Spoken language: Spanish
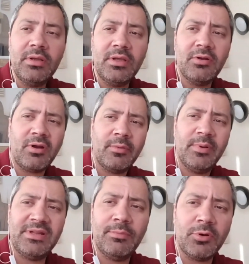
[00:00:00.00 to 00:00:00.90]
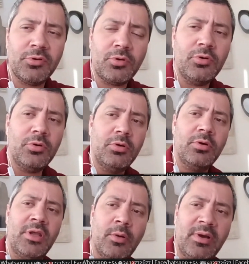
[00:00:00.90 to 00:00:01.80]
y no respeta
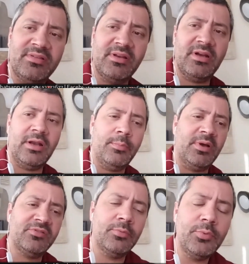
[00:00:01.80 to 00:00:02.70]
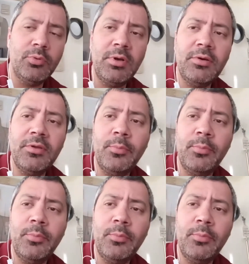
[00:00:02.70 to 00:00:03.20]
protocolos y lo hace en el espacio público.